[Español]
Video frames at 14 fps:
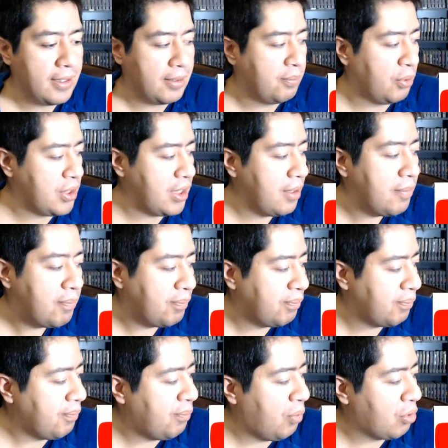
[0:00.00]
Voy a
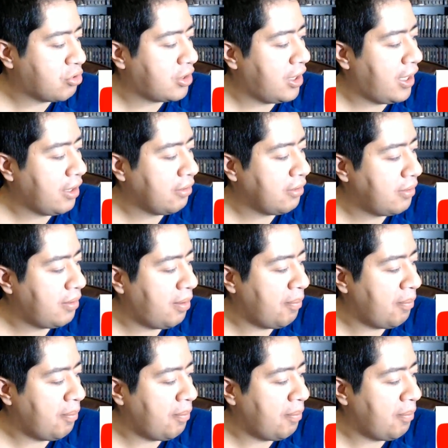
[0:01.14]
mostrar mi